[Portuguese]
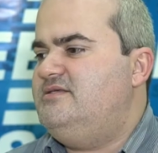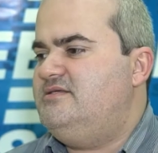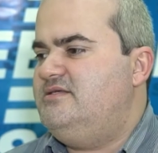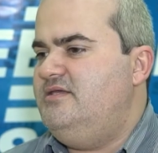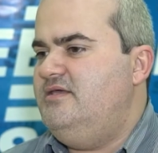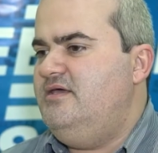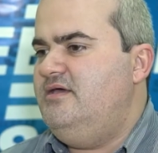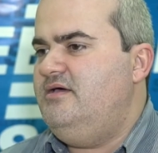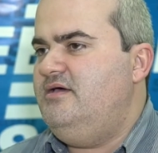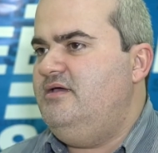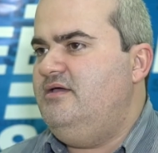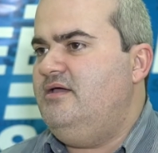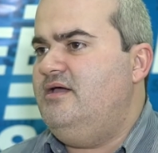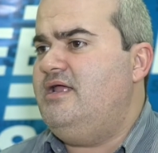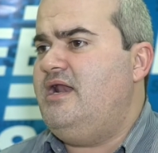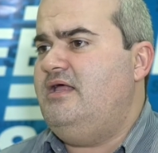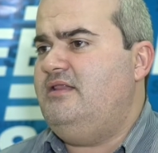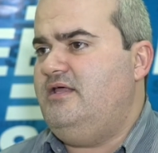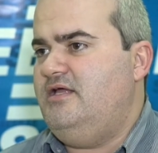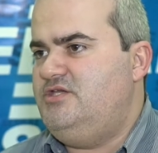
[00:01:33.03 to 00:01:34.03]
ser
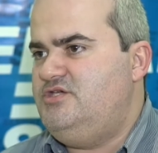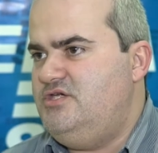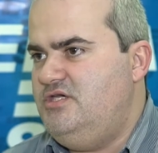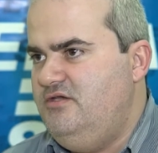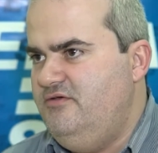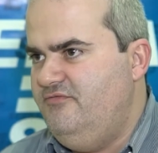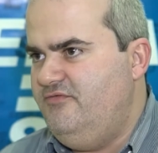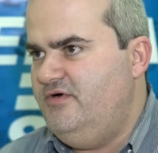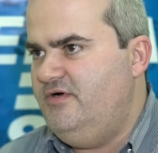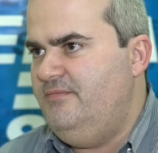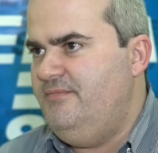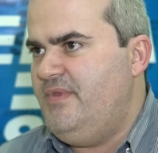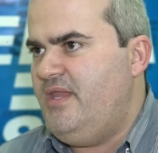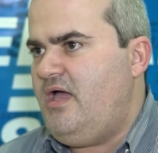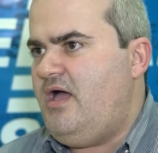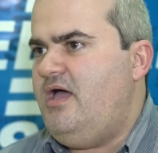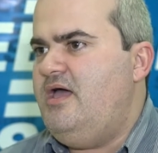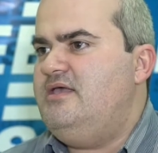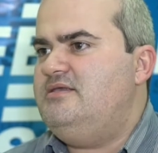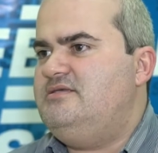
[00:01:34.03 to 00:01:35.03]
gradativa
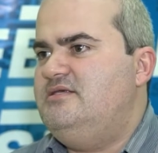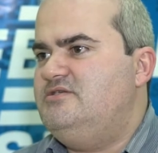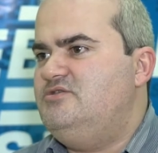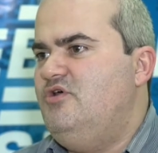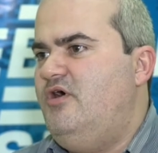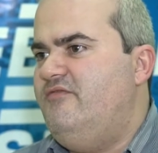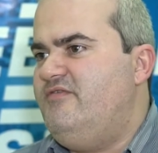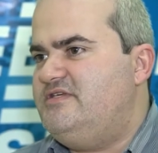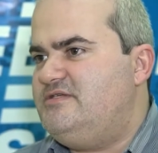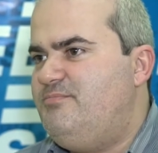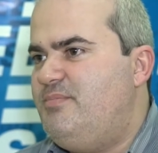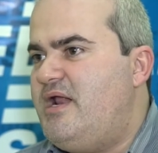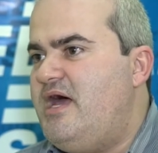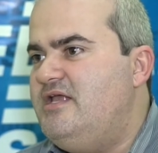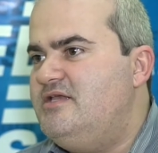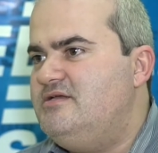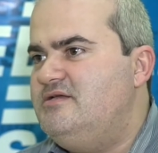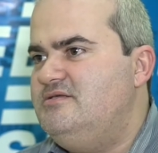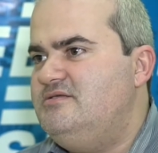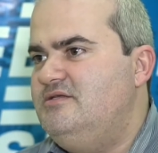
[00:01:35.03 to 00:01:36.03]
a essas novas
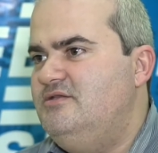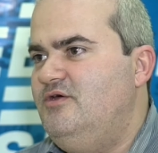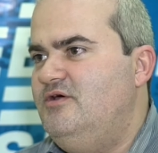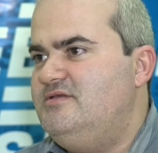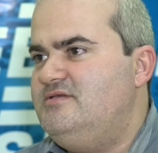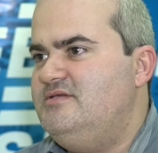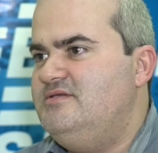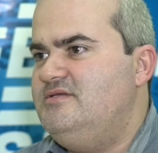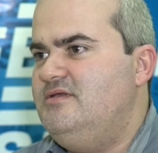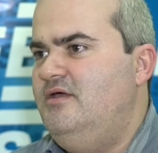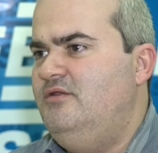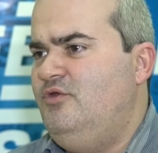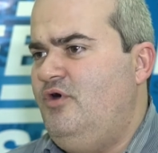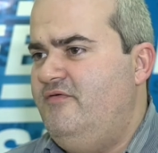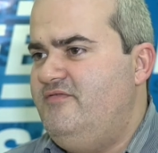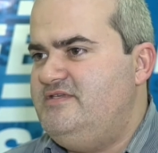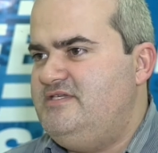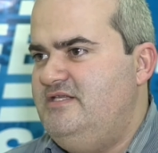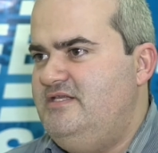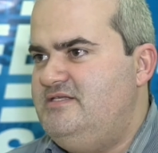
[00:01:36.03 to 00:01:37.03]
práticas e nossas
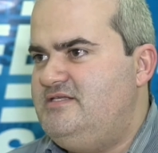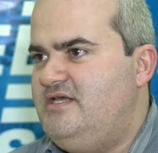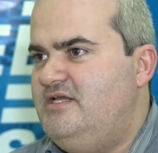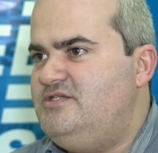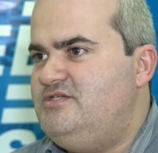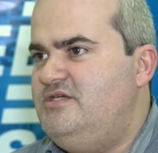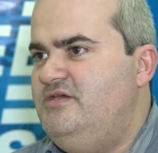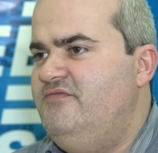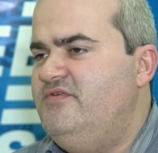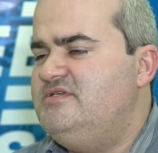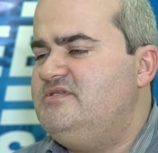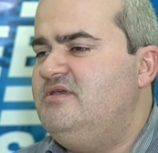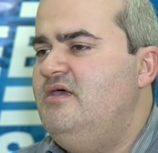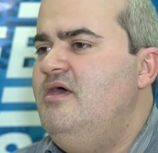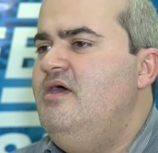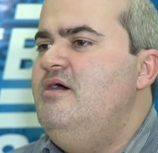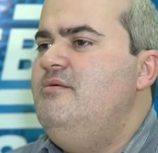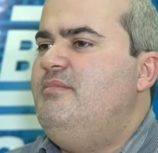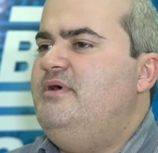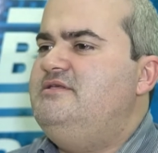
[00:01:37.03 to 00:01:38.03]
novas iniciativas,
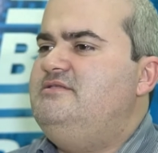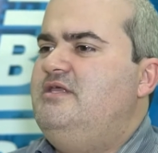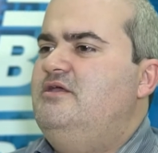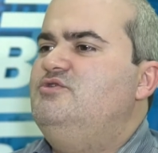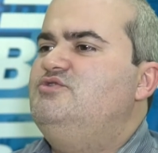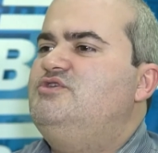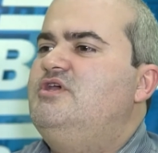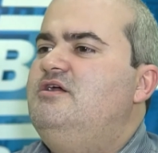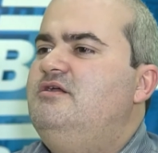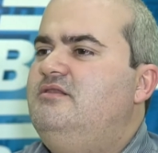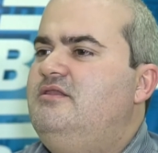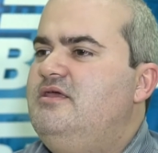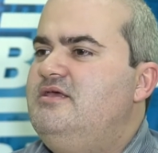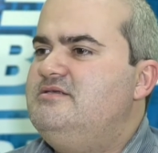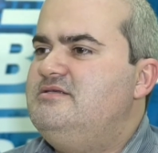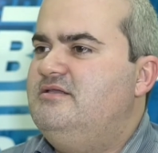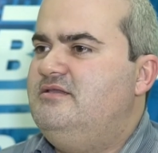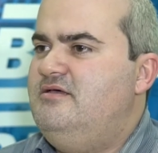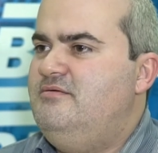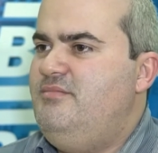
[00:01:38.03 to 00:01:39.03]
mas tenho
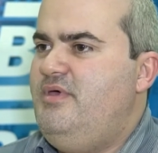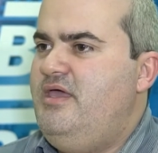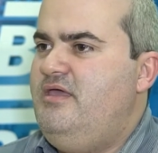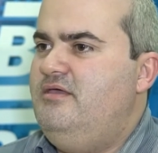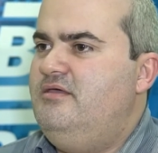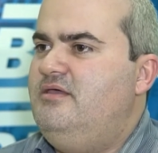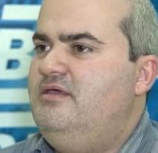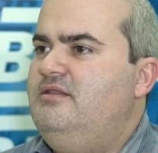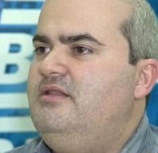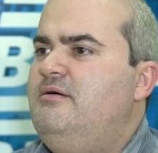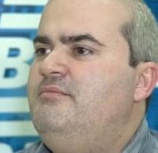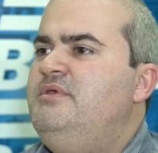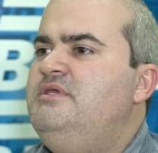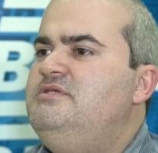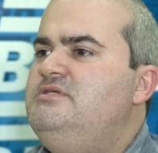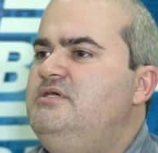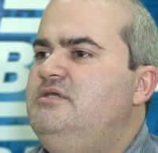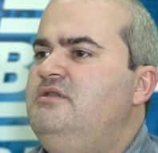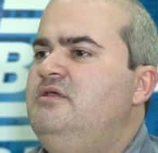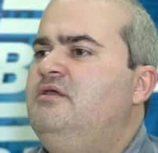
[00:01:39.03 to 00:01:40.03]
certeza também que na
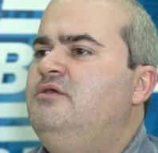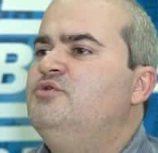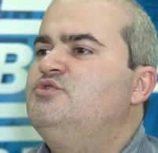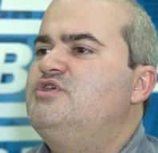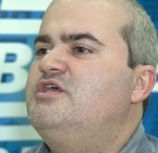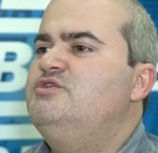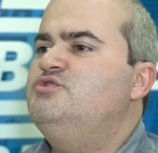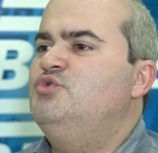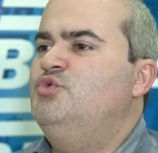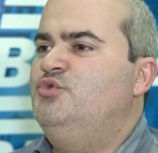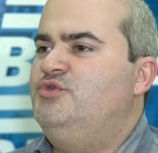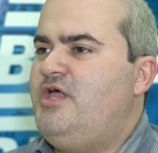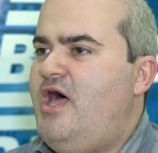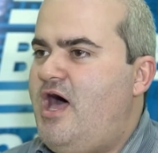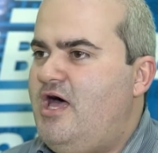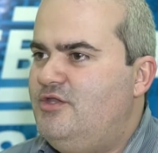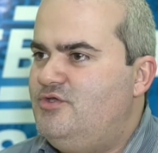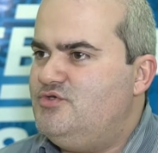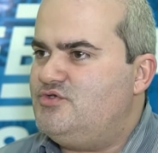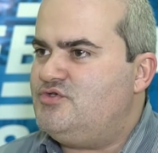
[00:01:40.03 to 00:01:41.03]
medida em que os
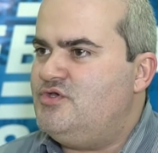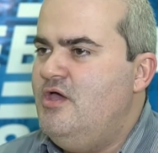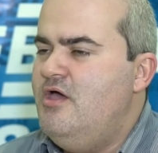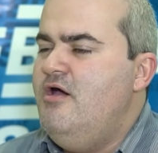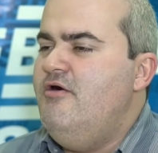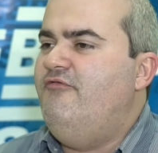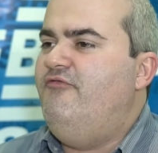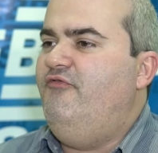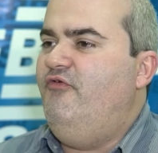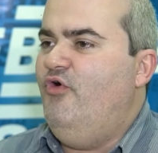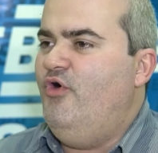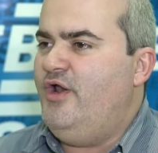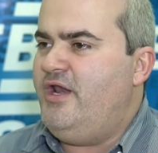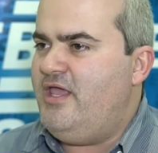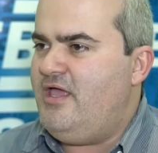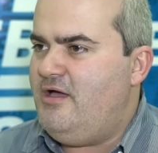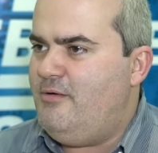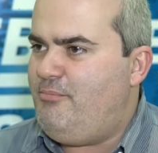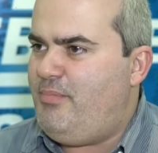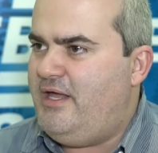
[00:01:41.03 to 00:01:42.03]
resultados
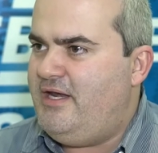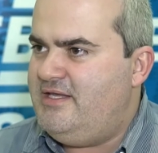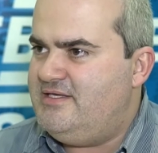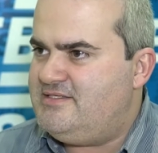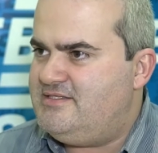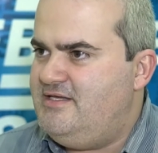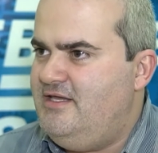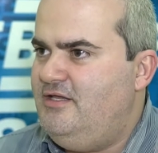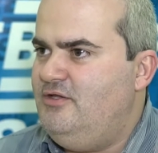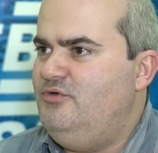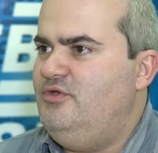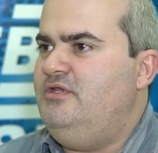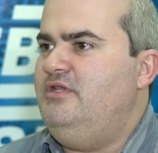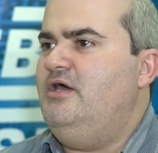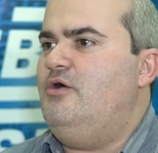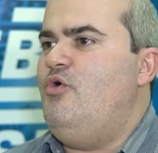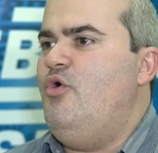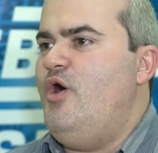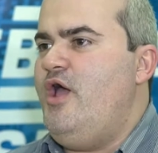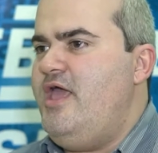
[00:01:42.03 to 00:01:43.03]
forem aparecendo em
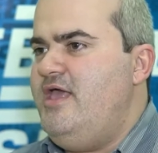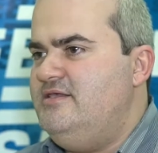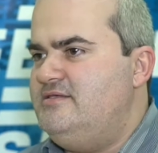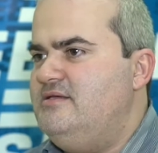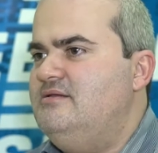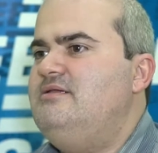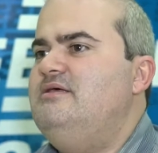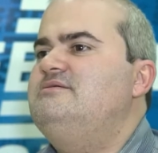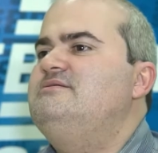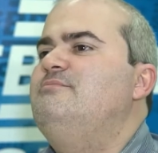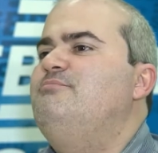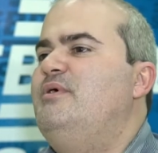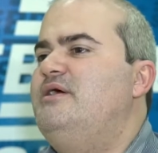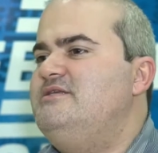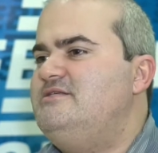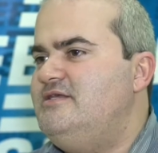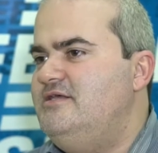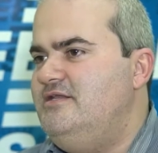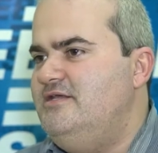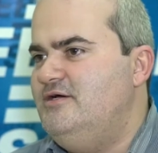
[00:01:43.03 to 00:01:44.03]
decorrência dessa
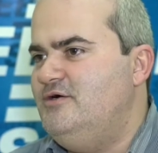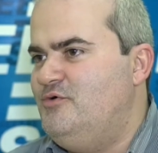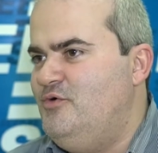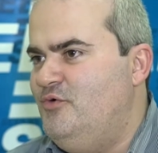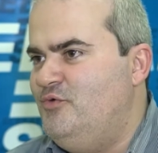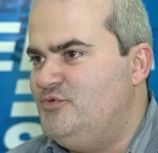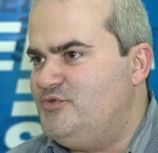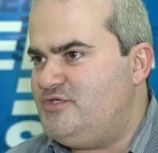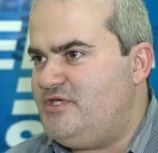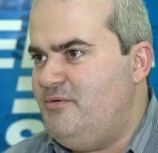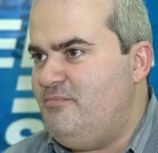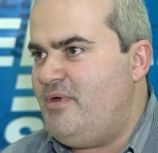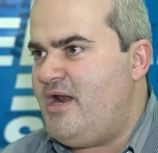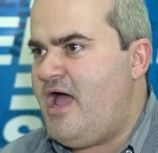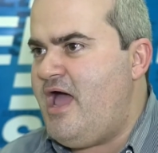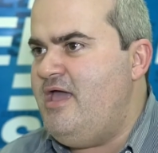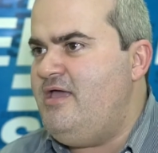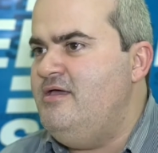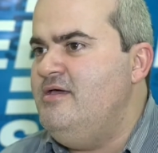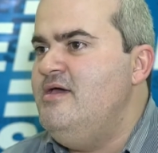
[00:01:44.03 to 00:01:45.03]
parceria com o
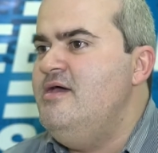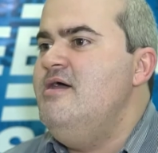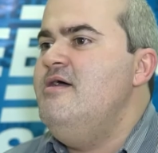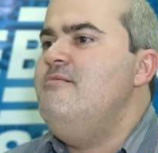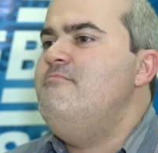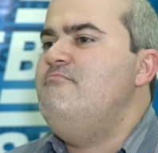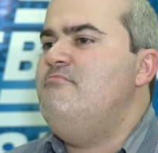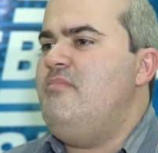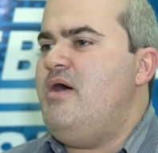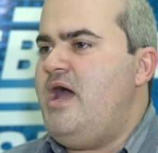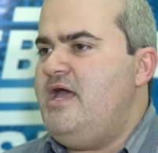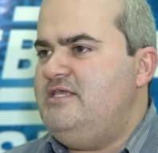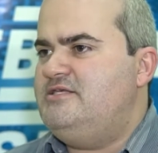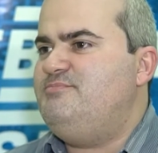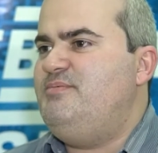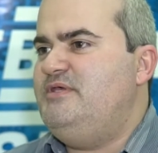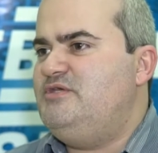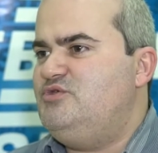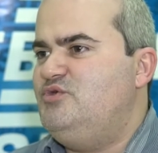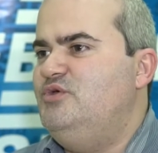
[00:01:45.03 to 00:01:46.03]
Sebrae, mais
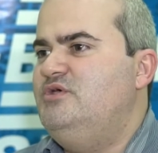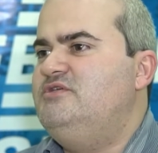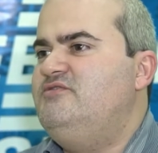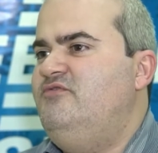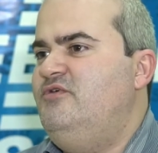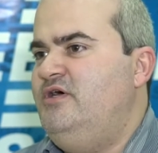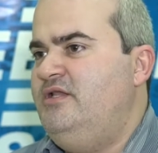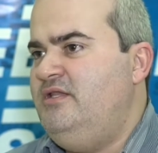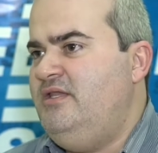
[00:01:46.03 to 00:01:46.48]
pessoas vão